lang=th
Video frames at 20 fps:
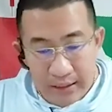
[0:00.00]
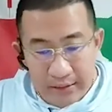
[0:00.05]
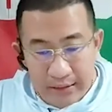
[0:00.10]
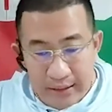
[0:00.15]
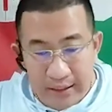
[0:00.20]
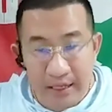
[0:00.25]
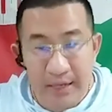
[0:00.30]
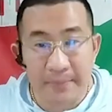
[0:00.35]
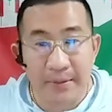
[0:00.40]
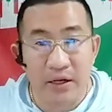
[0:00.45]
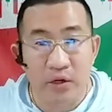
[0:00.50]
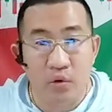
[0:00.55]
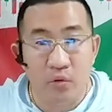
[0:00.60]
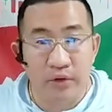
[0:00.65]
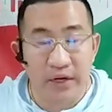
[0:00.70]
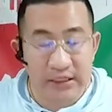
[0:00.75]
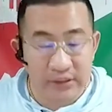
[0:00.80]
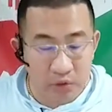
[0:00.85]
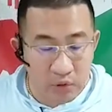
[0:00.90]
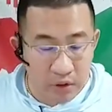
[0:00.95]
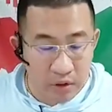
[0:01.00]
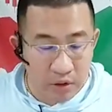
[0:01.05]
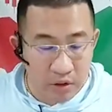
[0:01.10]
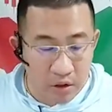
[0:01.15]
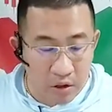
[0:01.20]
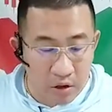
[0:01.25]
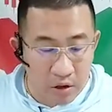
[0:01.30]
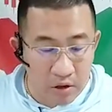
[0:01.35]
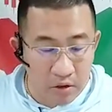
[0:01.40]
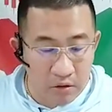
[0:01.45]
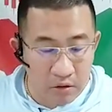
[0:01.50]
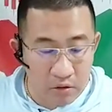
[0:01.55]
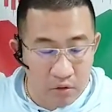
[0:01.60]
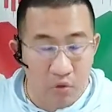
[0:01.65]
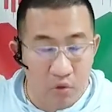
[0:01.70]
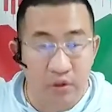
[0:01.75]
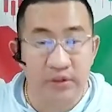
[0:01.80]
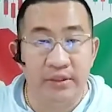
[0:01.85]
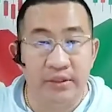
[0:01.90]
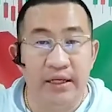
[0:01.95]
ทีนี้มาดูในส่วนของ
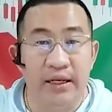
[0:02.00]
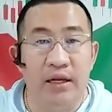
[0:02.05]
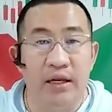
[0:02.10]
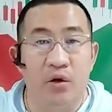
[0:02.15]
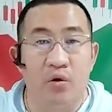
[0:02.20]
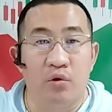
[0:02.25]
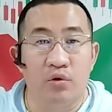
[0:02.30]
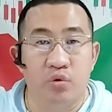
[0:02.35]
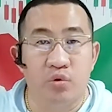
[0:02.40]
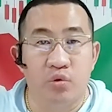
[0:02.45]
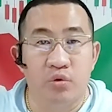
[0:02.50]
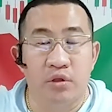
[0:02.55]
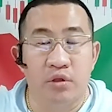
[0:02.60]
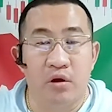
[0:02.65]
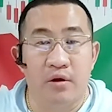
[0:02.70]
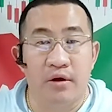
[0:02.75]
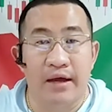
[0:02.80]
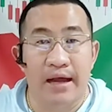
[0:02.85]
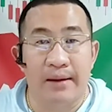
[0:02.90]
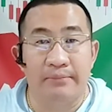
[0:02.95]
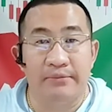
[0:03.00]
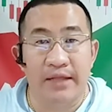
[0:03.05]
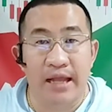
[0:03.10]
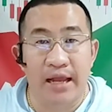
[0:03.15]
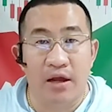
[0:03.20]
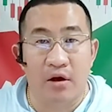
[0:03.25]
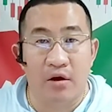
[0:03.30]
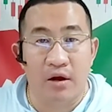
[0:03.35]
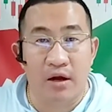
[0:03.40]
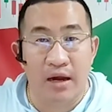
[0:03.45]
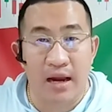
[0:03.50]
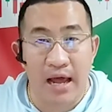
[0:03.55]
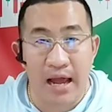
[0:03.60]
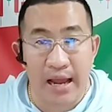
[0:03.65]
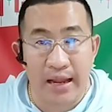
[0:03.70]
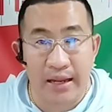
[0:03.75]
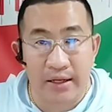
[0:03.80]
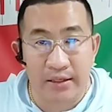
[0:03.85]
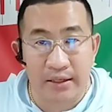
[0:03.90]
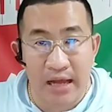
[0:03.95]
คนที่ลงทุนทองคำแท่งออนไล
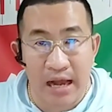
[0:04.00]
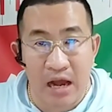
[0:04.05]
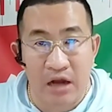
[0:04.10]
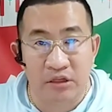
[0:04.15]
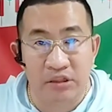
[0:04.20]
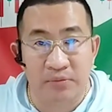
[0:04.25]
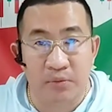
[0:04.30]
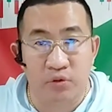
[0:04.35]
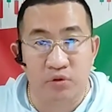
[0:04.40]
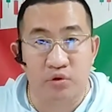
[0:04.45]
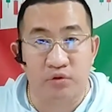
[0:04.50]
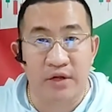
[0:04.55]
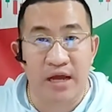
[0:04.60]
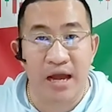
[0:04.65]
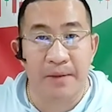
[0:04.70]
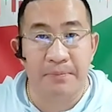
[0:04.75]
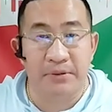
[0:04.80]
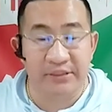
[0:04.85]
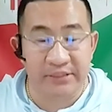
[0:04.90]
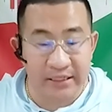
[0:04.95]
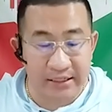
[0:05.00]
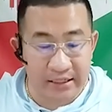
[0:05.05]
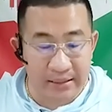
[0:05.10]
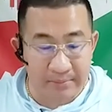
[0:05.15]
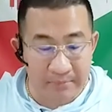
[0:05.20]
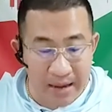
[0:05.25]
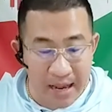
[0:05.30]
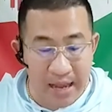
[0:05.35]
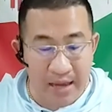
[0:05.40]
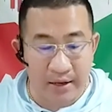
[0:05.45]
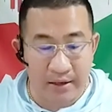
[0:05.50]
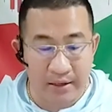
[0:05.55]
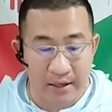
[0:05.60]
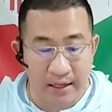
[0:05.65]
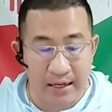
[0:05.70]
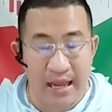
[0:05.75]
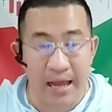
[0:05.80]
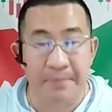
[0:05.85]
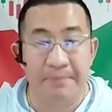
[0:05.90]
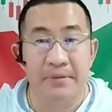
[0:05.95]
น์ 96.5%กันบ้าง
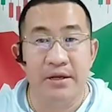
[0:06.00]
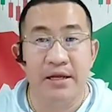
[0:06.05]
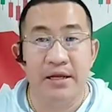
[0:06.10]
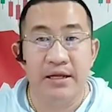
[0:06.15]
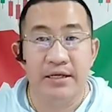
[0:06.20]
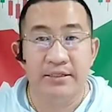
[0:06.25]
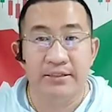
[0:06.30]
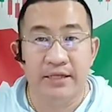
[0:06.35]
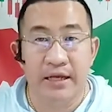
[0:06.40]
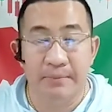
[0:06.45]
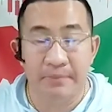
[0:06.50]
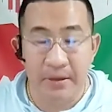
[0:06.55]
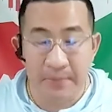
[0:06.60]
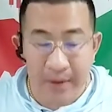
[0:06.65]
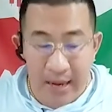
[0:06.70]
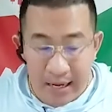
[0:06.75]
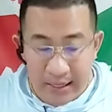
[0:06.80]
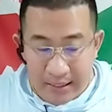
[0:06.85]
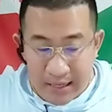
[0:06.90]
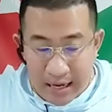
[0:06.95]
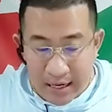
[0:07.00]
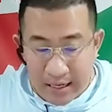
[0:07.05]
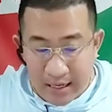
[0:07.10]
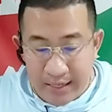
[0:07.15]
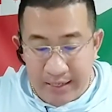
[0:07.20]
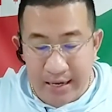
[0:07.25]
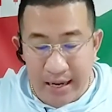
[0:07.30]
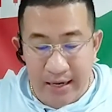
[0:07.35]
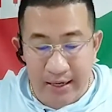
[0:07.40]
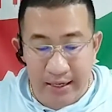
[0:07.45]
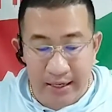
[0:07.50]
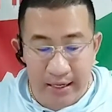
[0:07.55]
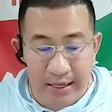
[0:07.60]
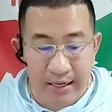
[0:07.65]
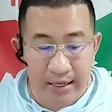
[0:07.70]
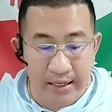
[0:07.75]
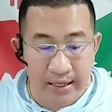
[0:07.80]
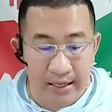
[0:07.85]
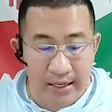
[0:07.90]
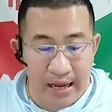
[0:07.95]
นะครับ จะมีแผนการเล่นดังนี้
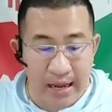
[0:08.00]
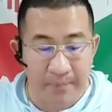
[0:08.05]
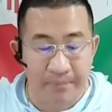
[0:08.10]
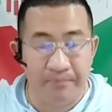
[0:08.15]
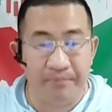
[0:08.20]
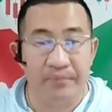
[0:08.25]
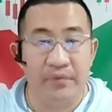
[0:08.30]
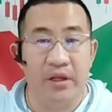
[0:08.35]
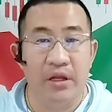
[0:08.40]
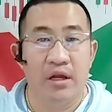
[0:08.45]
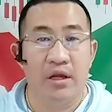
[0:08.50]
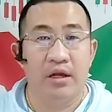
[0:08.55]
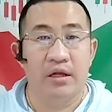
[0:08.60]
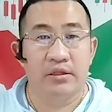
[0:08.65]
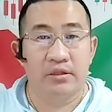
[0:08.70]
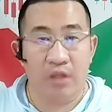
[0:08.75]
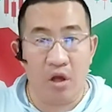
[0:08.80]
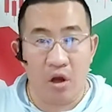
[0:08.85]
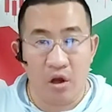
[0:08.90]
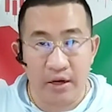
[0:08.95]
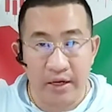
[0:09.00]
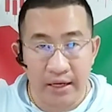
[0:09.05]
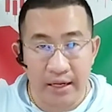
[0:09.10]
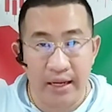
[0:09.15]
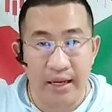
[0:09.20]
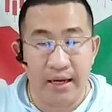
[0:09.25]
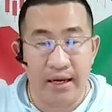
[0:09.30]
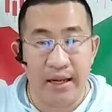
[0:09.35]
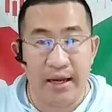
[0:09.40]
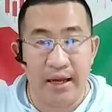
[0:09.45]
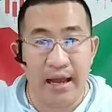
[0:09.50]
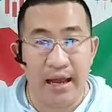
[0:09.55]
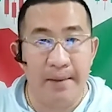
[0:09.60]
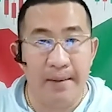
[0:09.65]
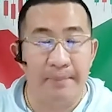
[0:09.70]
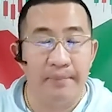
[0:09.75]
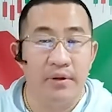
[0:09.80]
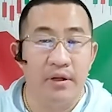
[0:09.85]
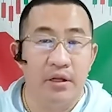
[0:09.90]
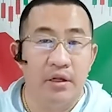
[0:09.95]
นะครับ ตอนนี้นะครับ
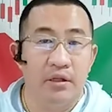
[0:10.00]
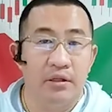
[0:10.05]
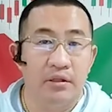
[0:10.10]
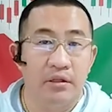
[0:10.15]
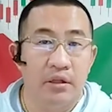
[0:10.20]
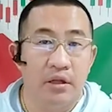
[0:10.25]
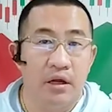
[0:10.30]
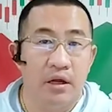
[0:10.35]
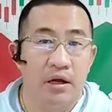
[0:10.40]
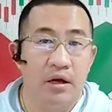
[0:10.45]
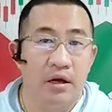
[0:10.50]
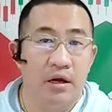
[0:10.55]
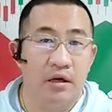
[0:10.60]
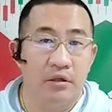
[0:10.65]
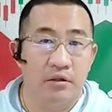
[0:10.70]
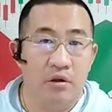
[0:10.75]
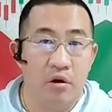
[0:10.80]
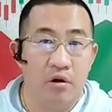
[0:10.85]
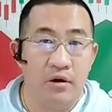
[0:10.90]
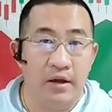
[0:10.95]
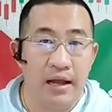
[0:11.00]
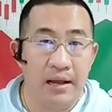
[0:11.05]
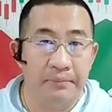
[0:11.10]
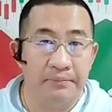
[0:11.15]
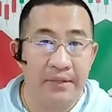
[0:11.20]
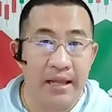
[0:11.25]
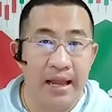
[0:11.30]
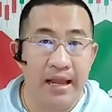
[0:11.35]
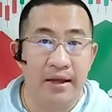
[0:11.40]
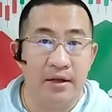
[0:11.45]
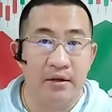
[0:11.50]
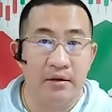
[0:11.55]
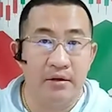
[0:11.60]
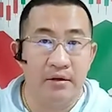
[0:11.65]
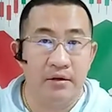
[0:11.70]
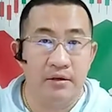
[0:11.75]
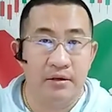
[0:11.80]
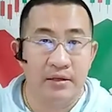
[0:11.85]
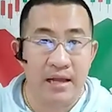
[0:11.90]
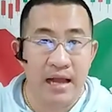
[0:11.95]
อทองคำแท่ง
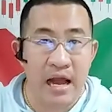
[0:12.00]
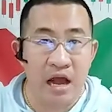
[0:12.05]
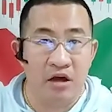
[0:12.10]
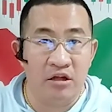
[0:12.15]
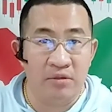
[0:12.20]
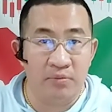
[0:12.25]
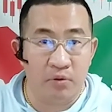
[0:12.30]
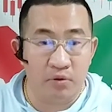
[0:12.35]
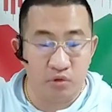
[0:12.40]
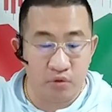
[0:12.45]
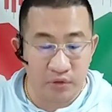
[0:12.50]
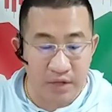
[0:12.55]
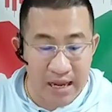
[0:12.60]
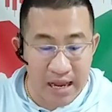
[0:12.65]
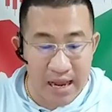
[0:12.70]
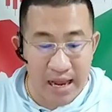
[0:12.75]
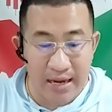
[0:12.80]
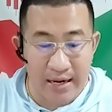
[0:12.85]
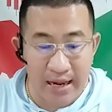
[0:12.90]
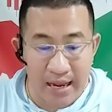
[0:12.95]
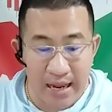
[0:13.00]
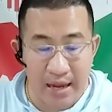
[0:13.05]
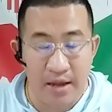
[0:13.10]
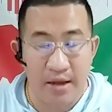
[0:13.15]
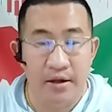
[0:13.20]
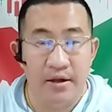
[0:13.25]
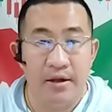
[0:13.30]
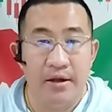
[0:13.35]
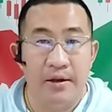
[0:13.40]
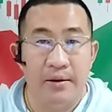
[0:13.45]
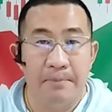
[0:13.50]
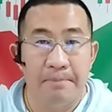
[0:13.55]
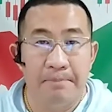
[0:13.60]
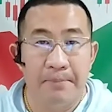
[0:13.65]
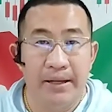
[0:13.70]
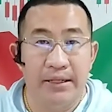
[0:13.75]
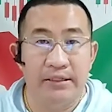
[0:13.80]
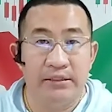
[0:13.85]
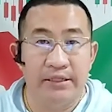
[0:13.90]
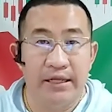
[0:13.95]
96.5 นะ
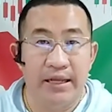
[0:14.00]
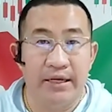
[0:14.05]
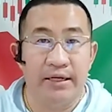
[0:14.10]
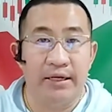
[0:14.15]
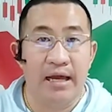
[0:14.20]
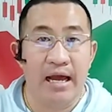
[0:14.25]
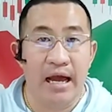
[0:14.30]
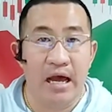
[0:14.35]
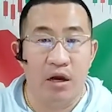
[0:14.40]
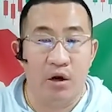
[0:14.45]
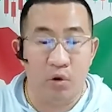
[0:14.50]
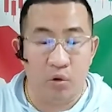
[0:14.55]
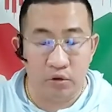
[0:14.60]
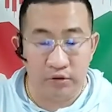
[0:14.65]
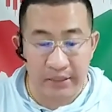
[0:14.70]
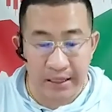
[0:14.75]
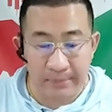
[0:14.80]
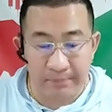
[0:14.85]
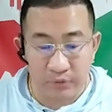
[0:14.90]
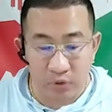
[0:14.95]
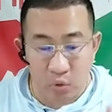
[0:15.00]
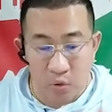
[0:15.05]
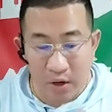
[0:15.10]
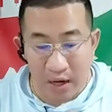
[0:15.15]
เป็นเทนขาลงเต็มตัว